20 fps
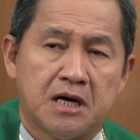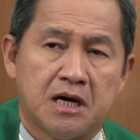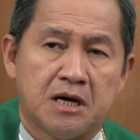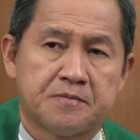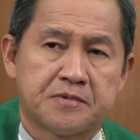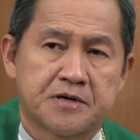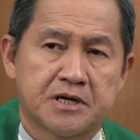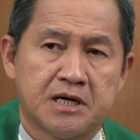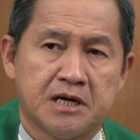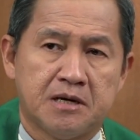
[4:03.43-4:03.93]
อั
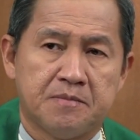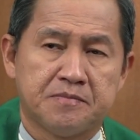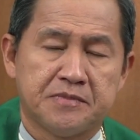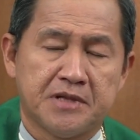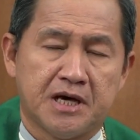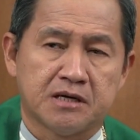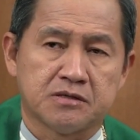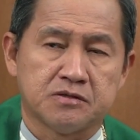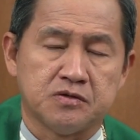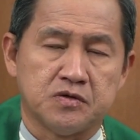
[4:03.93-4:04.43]
บราฮัม
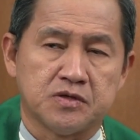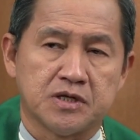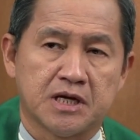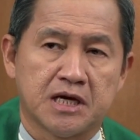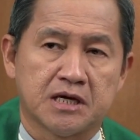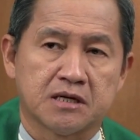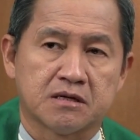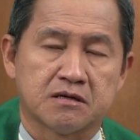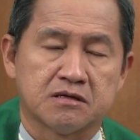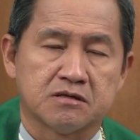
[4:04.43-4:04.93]
นั่งอยู่ห
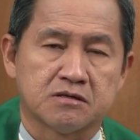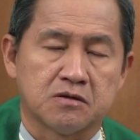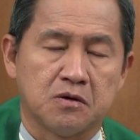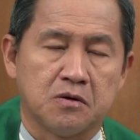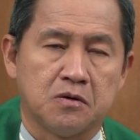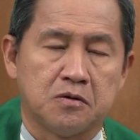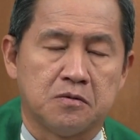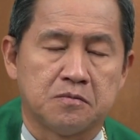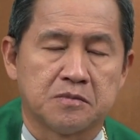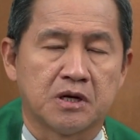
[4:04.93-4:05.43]
น้ากระโจ
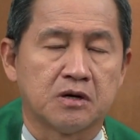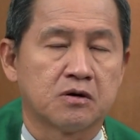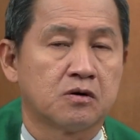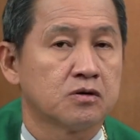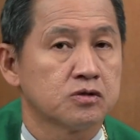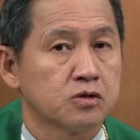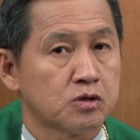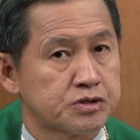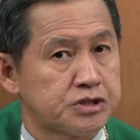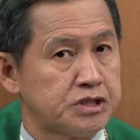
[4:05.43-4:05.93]
ม เราก็
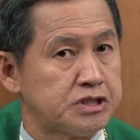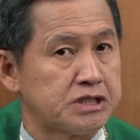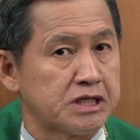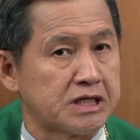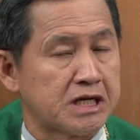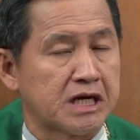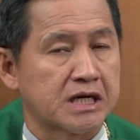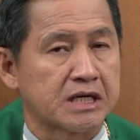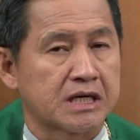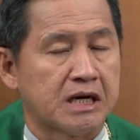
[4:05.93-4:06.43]
ต้องจินต
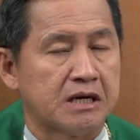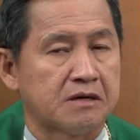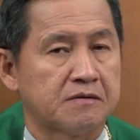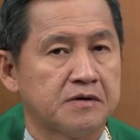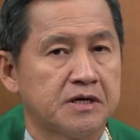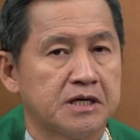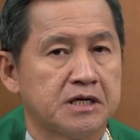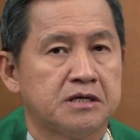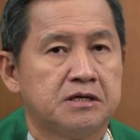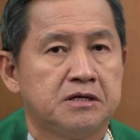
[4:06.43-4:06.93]
นาการ
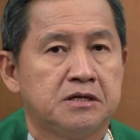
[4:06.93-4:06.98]
ว่า